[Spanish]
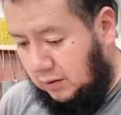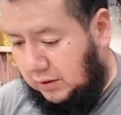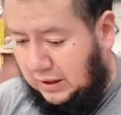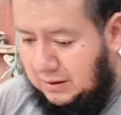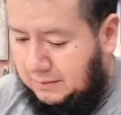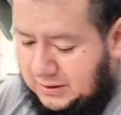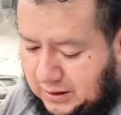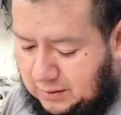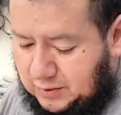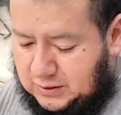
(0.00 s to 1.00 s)
lo que nada más
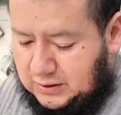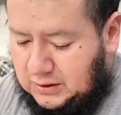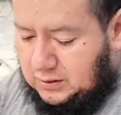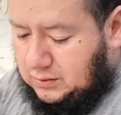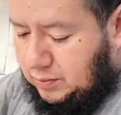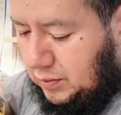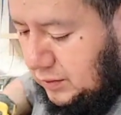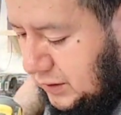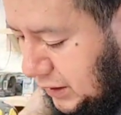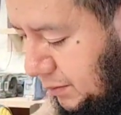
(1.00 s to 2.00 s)
haríamos es esto.
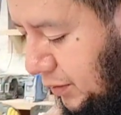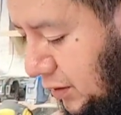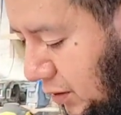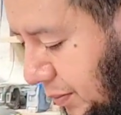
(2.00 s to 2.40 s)
Vamos a que ponerlo